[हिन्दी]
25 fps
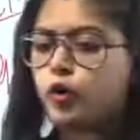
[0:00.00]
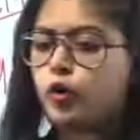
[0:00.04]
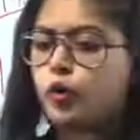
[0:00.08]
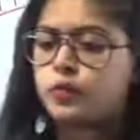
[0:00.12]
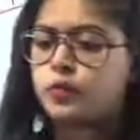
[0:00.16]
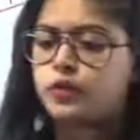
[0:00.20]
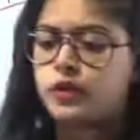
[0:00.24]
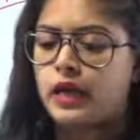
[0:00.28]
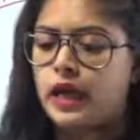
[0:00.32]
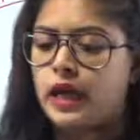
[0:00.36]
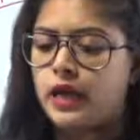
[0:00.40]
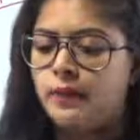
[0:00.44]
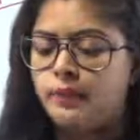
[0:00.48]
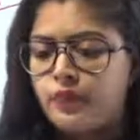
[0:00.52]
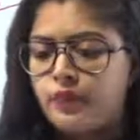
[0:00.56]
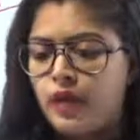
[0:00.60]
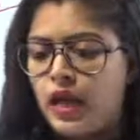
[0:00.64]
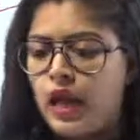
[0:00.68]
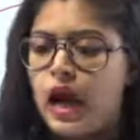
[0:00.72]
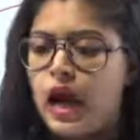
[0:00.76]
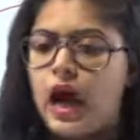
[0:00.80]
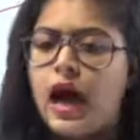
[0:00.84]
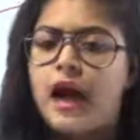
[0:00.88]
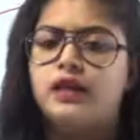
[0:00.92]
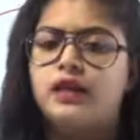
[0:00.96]
ग्रुप्स है
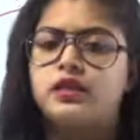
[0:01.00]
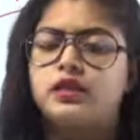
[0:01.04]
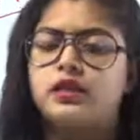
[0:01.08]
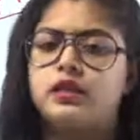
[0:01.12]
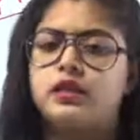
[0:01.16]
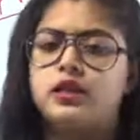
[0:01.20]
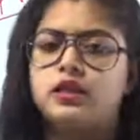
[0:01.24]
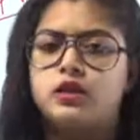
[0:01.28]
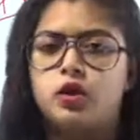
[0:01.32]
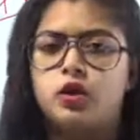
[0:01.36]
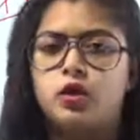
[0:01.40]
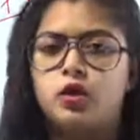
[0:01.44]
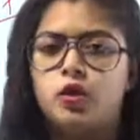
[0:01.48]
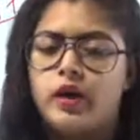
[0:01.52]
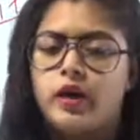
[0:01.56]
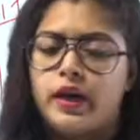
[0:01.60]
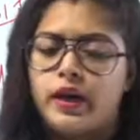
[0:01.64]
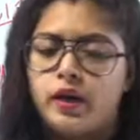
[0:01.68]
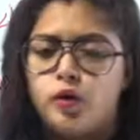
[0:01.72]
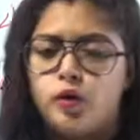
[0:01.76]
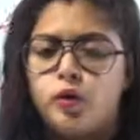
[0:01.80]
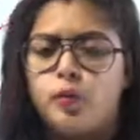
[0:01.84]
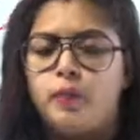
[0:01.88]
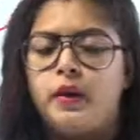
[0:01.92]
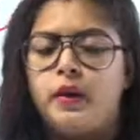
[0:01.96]
आठ से दस लोगों का एक
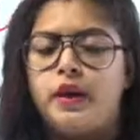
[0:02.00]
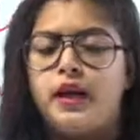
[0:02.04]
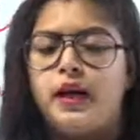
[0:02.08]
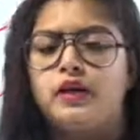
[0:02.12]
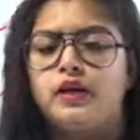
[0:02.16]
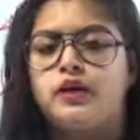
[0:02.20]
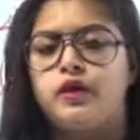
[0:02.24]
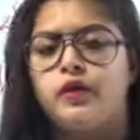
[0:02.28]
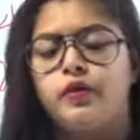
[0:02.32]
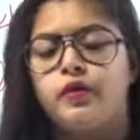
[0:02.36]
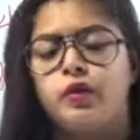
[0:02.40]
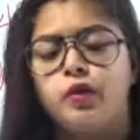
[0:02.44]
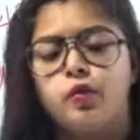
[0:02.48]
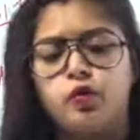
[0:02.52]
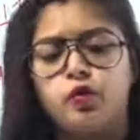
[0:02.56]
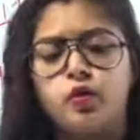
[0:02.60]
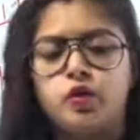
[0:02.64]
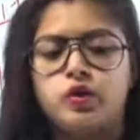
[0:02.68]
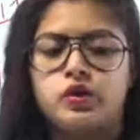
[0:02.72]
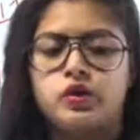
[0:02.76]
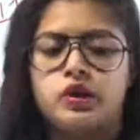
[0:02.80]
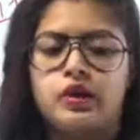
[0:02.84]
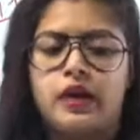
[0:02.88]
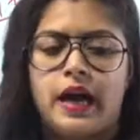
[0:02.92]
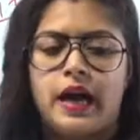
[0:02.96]
ग्रुप बना दिया फिर उनको
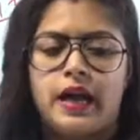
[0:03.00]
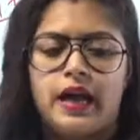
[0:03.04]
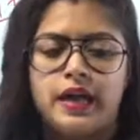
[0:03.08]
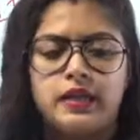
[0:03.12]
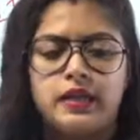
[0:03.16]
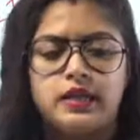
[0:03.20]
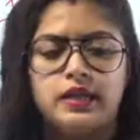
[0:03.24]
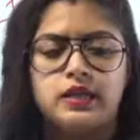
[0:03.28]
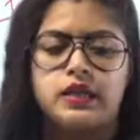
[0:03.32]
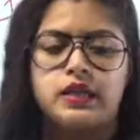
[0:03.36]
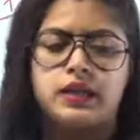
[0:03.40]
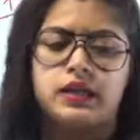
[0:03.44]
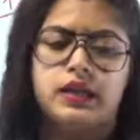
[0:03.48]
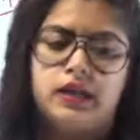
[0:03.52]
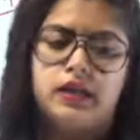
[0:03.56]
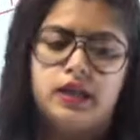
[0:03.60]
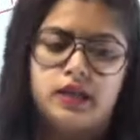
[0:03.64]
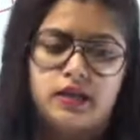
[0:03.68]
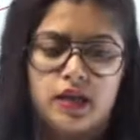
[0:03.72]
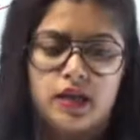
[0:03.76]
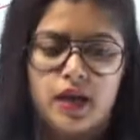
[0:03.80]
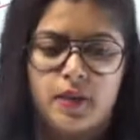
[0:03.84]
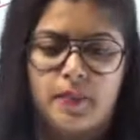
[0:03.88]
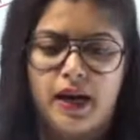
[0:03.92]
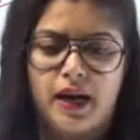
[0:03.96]
सिखाया इस तरीके
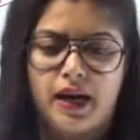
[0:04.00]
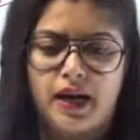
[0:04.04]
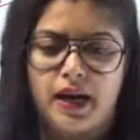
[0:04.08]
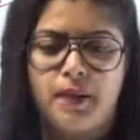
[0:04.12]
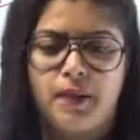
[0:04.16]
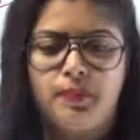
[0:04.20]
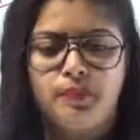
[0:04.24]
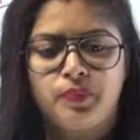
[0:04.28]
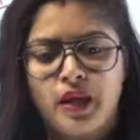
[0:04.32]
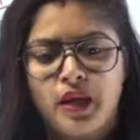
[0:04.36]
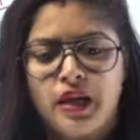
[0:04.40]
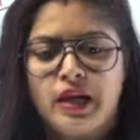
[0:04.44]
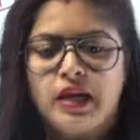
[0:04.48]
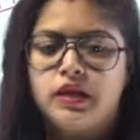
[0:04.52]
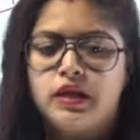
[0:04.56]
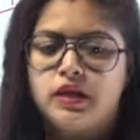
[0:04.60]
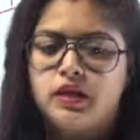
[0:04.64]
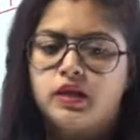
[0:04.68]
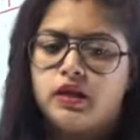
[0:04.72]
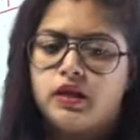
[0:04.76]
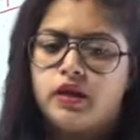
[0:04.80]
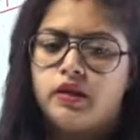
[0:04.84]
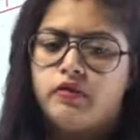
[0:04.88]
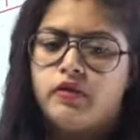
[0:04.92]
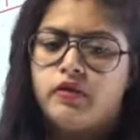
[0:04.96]
से हमारा
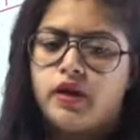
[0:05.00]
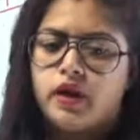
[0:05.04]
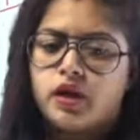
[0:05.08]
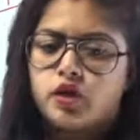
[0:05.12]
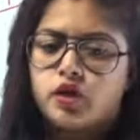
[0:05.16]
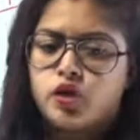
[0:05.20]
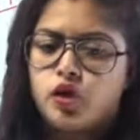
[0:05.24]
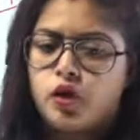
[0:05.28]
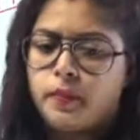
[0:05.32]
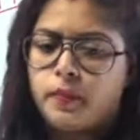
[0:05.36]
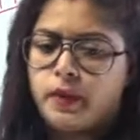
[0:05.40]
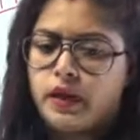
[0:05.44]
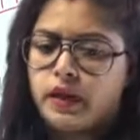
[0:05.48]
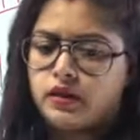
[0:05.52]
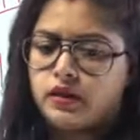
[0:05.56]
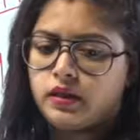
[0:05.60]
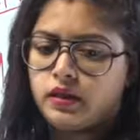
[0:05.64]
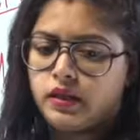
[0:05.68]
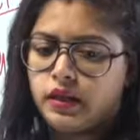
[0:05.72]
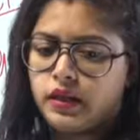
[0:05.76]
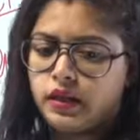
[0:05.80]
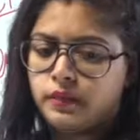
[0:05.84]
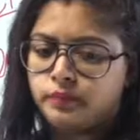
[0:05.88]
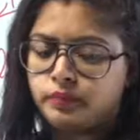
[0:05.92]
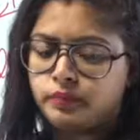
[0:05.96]
वर्कशॉप रहती
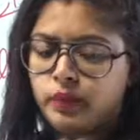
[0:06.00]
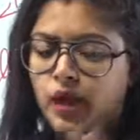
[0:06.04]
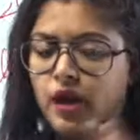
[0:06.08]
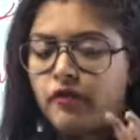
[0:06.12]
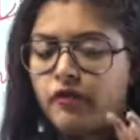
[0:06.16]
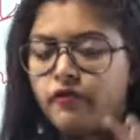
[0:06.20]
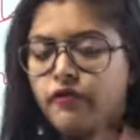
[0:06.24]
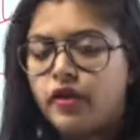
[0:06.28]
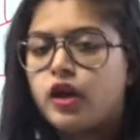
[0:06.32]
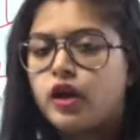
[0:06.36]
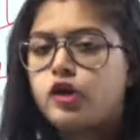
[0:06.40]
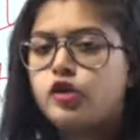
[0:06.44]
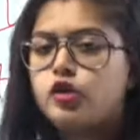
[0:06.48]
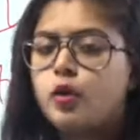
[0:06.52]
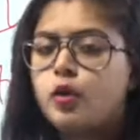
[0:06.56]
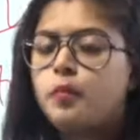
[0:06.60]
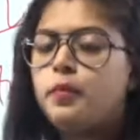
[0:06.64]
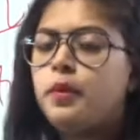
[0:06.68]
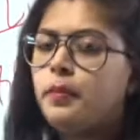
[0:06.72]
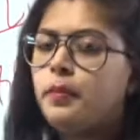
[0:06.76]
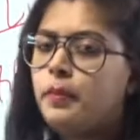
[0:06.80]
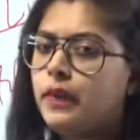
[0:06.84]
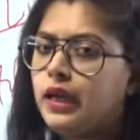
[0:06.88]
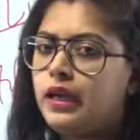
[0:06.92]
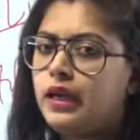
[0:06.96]
है वर्कशॉप में
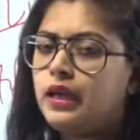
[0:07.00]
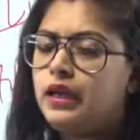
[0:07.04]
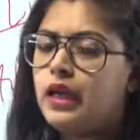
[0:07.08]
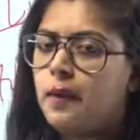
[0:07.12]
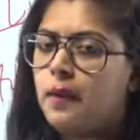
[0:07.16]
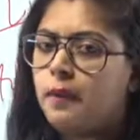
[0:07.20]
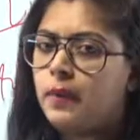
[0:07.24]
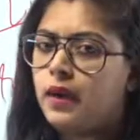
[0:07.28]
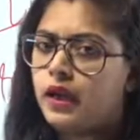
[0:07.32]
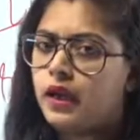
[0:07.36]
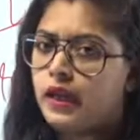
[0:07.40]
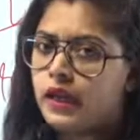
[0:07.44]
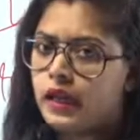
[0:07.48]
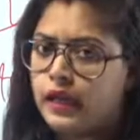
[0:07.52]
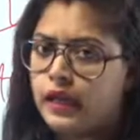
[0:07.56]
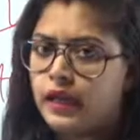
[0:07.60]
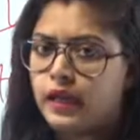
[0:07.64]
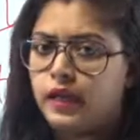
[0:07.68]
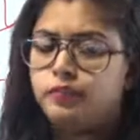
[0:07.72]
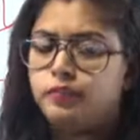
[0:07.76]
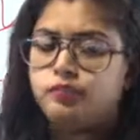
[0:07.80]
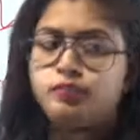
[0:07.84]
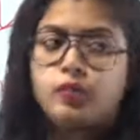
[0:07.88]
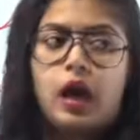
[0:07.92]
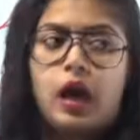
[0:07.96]
मेनली आपका क्या
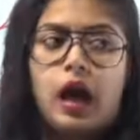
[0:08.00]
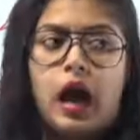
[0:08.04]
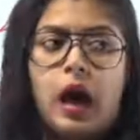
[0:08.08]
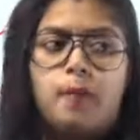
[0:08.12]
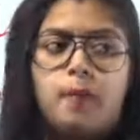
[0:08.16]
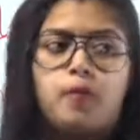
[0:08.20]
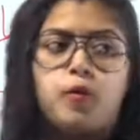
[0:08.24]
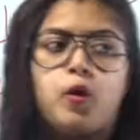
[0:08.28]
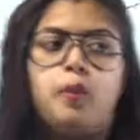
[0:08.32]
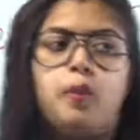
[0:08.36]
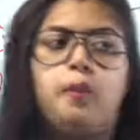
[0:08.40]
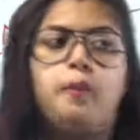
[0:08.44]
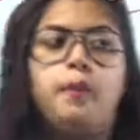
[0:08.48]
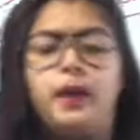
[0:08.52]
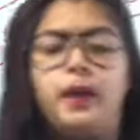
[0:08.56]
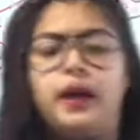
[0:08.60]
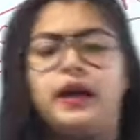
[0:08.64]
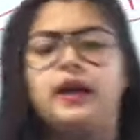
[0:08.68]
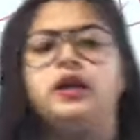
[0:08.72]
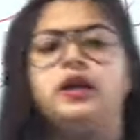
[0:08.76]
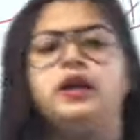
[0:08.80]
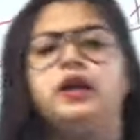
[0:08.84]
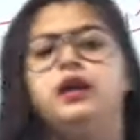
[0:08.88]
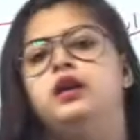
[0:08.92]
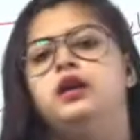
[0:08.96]
है आपको
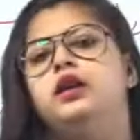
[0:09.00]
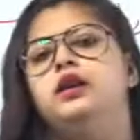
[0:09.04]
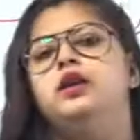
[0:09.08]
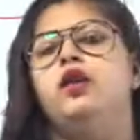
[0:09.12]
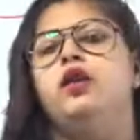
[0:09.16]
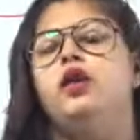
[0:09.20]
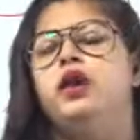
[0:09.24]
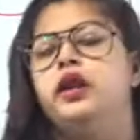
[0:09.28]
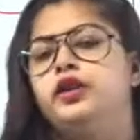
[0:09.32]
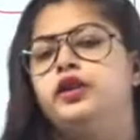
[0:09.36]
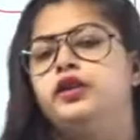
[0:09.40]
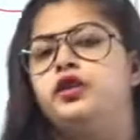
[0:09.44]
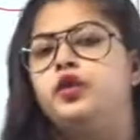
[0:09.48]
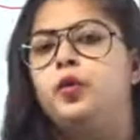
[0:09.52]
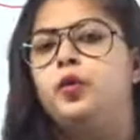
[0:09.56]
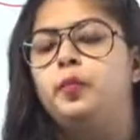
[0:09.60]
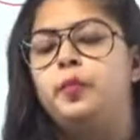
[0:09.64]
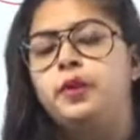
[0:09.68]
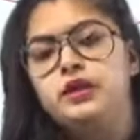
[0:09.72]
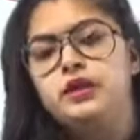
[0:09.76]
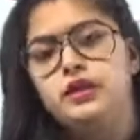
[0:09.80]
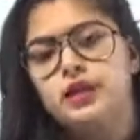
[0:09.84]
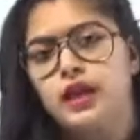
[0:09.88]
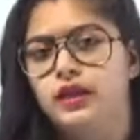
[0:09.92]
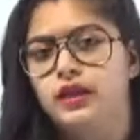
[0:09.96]
प्रैक्टिकल नॉलेज के
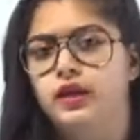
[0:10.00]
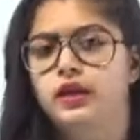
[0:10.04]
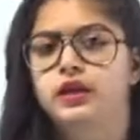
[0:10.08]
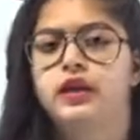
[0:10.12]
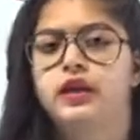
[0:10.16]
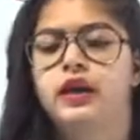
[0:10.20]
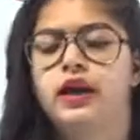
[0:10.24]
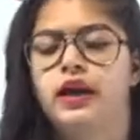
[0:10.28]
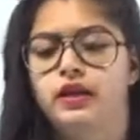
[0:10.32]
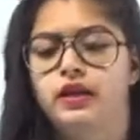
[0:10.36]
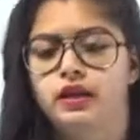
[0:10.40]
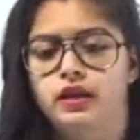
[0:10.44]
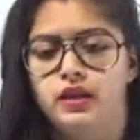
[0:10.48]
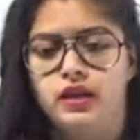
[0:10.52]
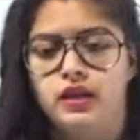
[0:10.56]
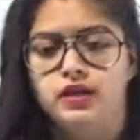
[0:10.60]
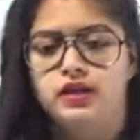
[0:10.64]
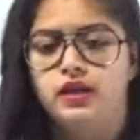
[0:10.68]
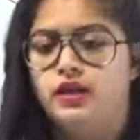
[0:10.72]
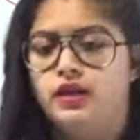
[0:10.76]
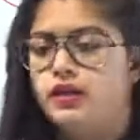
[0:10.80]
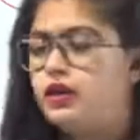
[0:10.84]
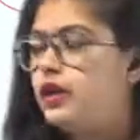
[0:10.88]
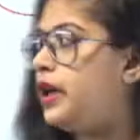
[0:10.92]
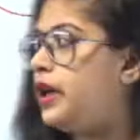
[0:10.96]
ऊपर ज़्यादा ध्यान दिया
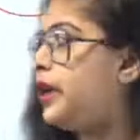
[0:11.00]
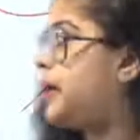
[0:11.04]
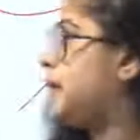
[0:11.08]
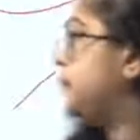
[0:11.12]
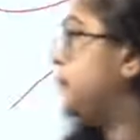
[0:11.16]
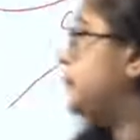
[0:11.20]
जाता है